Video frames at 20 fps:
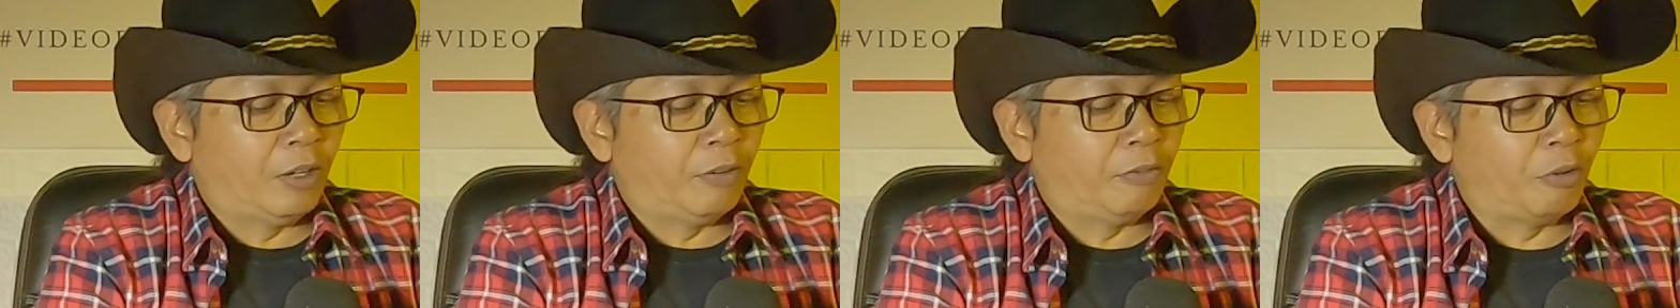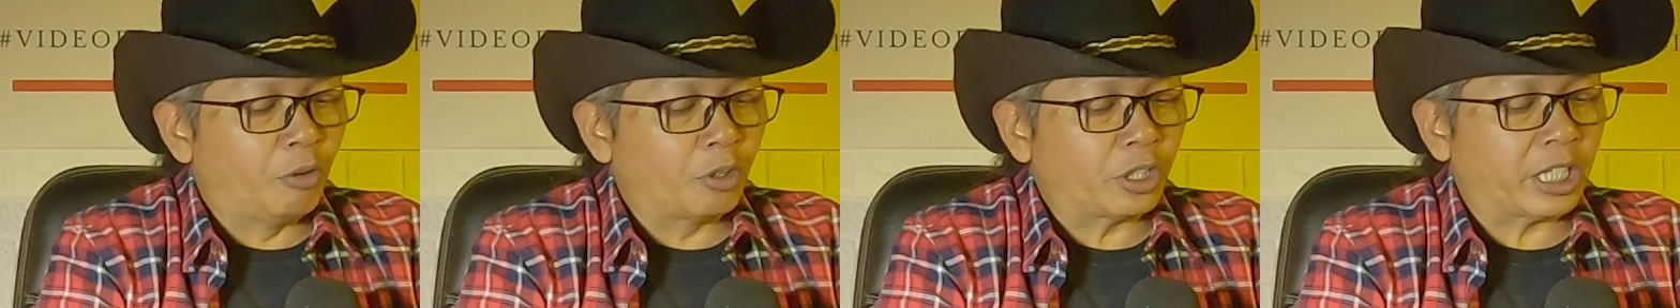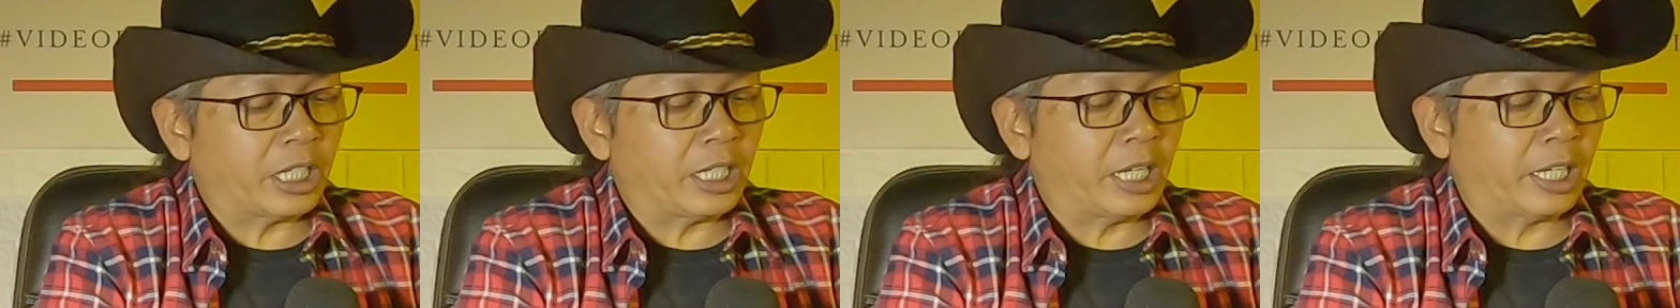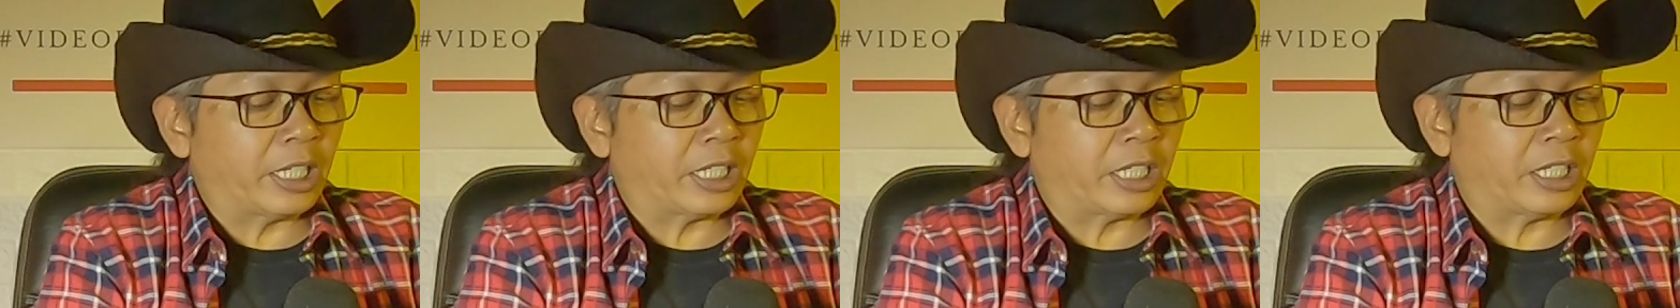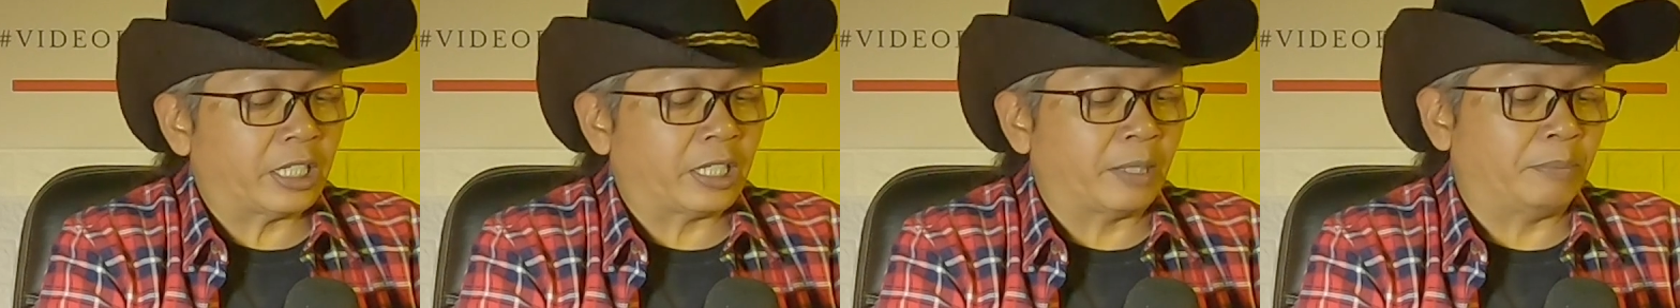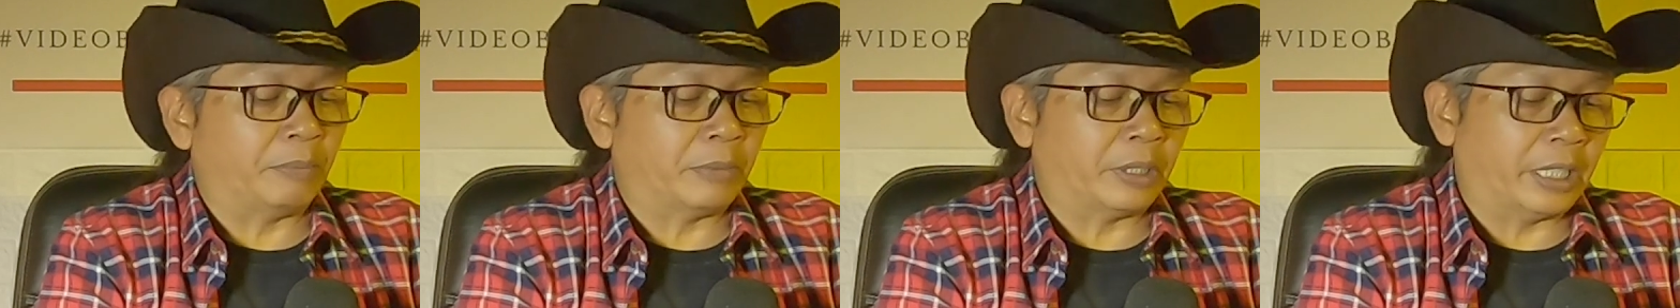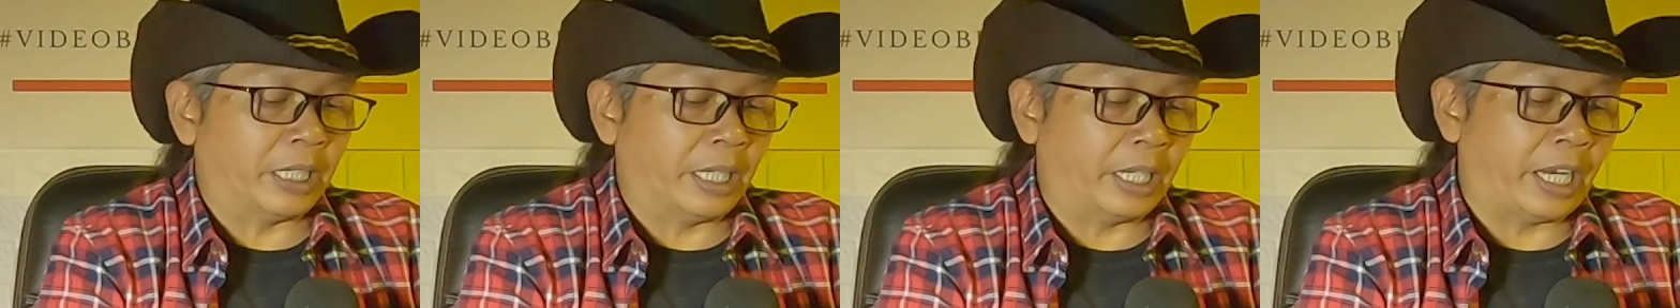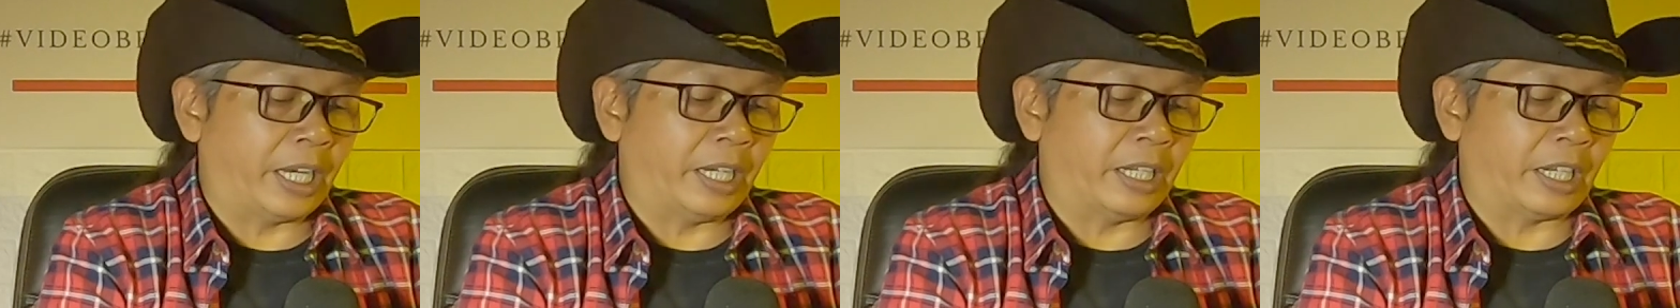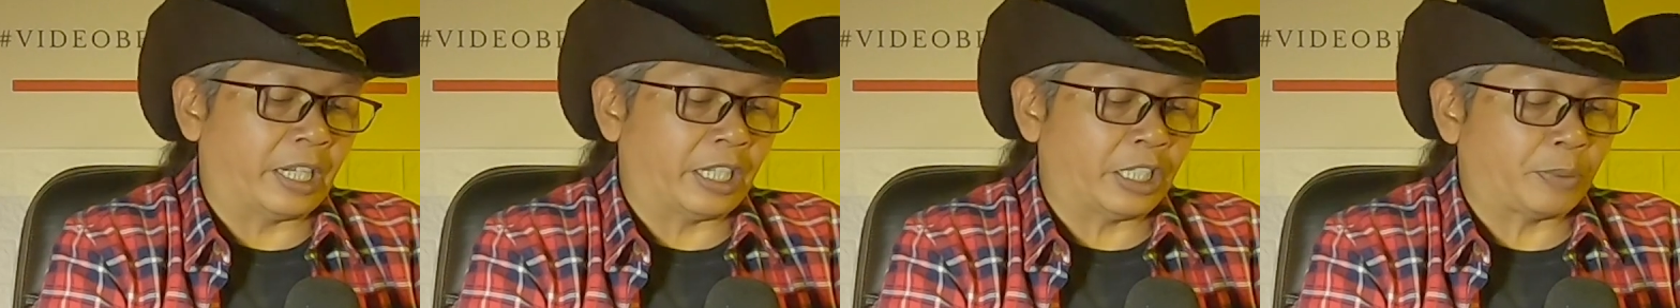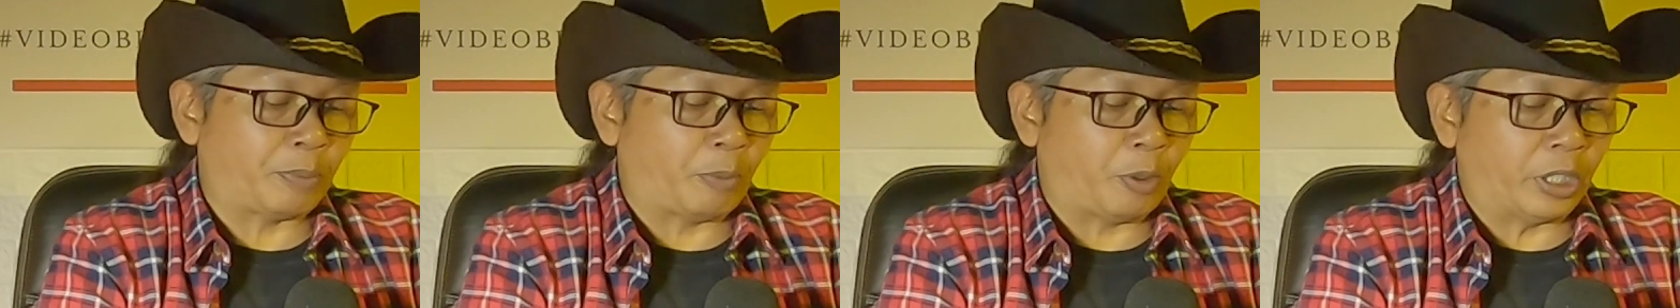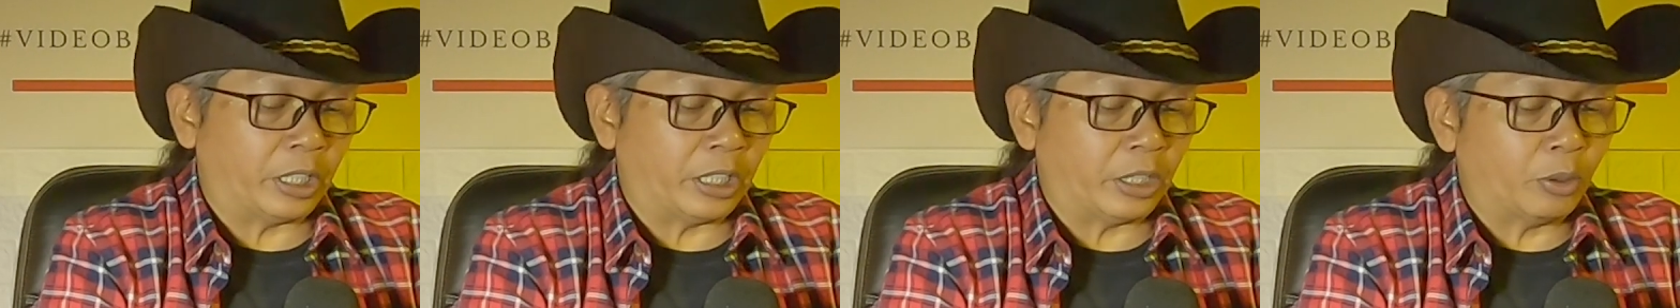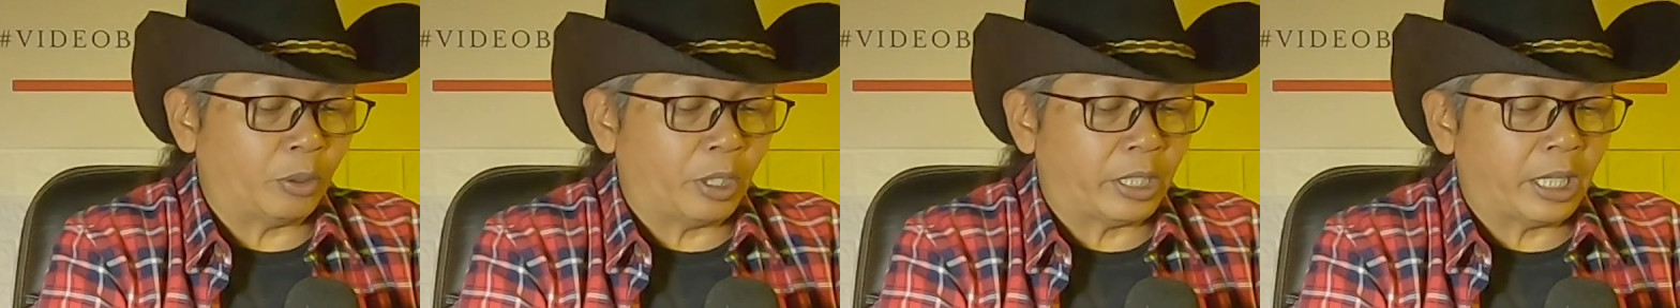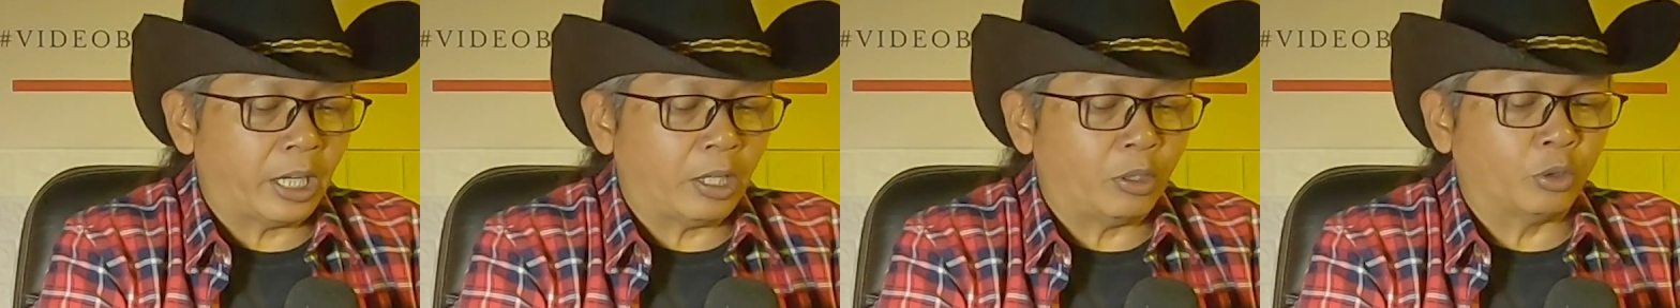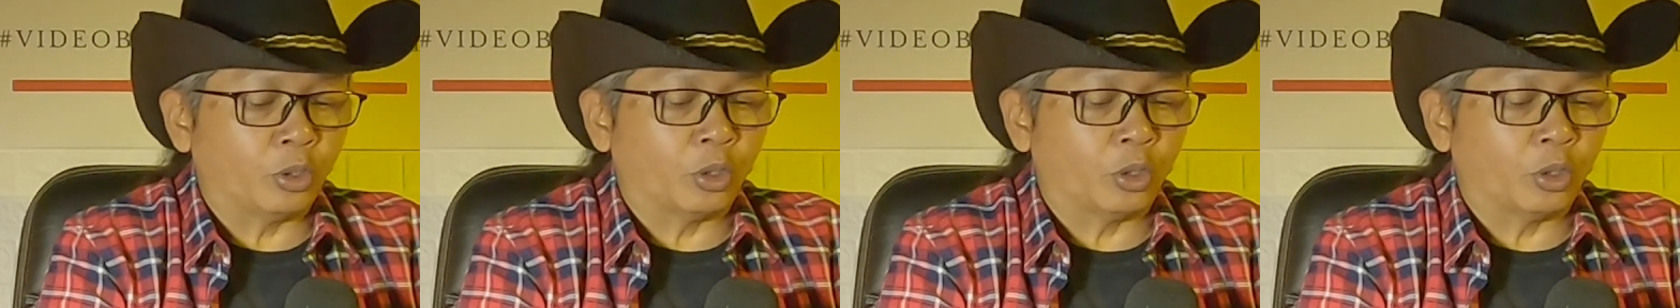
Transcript: Fungsi dari sistem terrain response itu adalah